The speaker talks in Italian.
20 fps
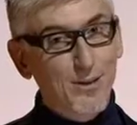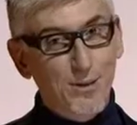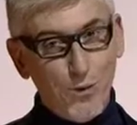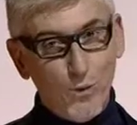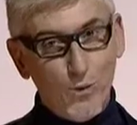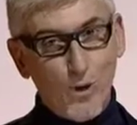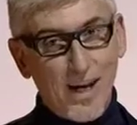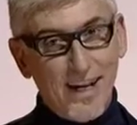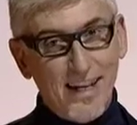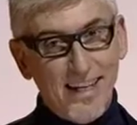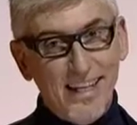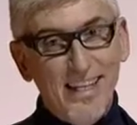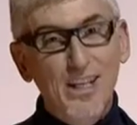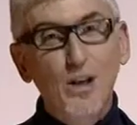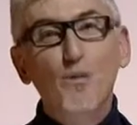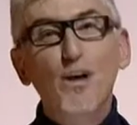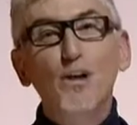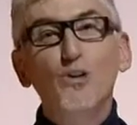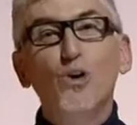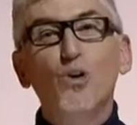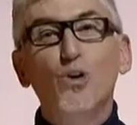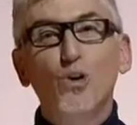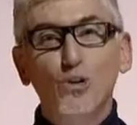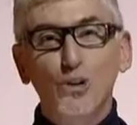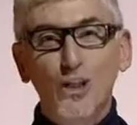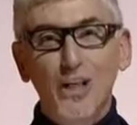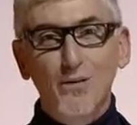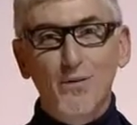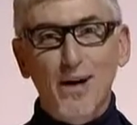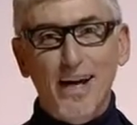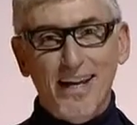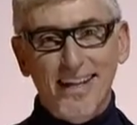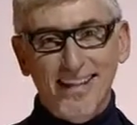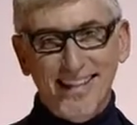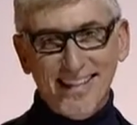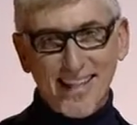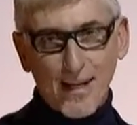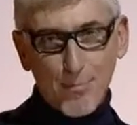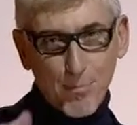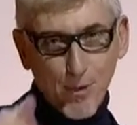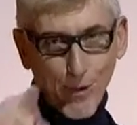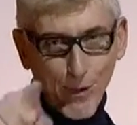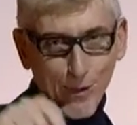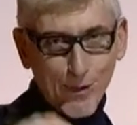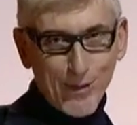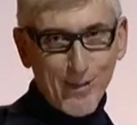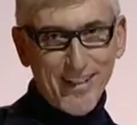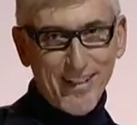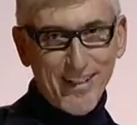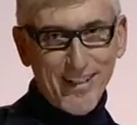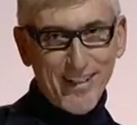è sua. Innovation continua tra poco.